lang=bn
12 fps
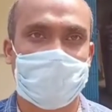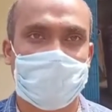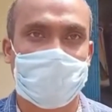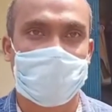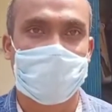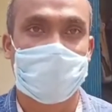কোন
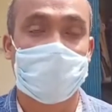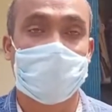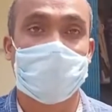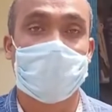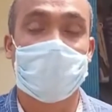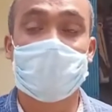টিকিট
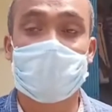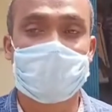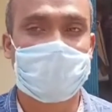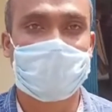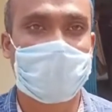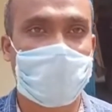এই যে
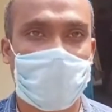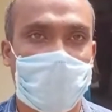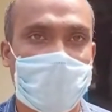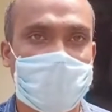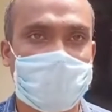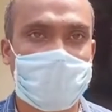টিকিটটা খোয়া
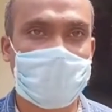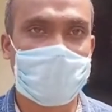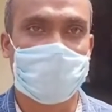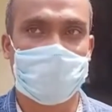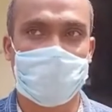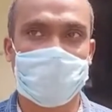গেছে
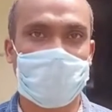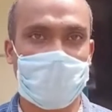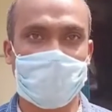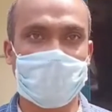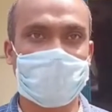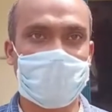উনি তো
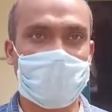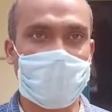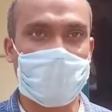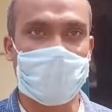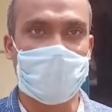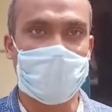নাম্বার জানে
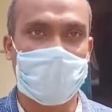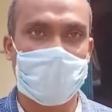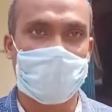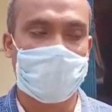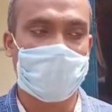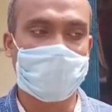না
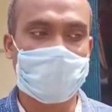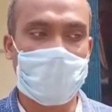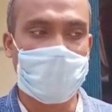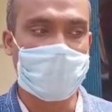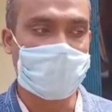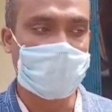দেখো একটা
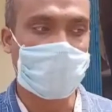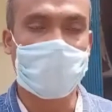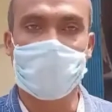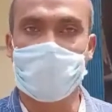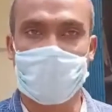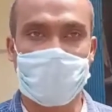একটা
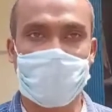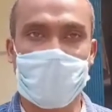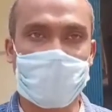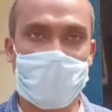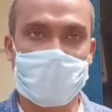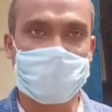খোয়া মানে
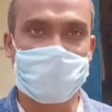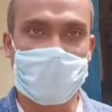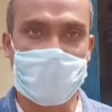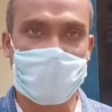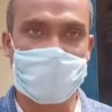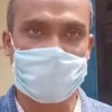ব্যাগ পেয়েছে
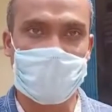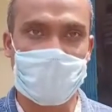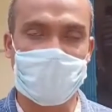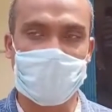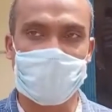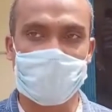দোকানের
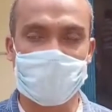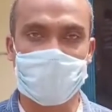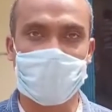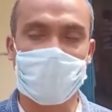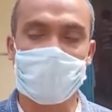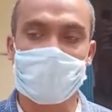সাইডে না
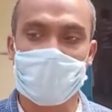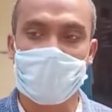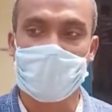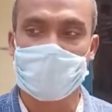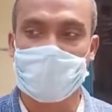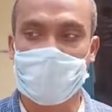ভিতরে
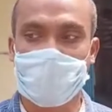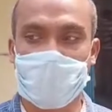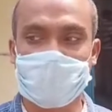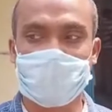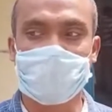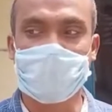তখন
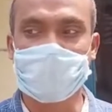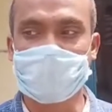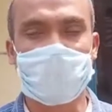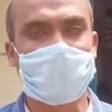পাশের দোকানদার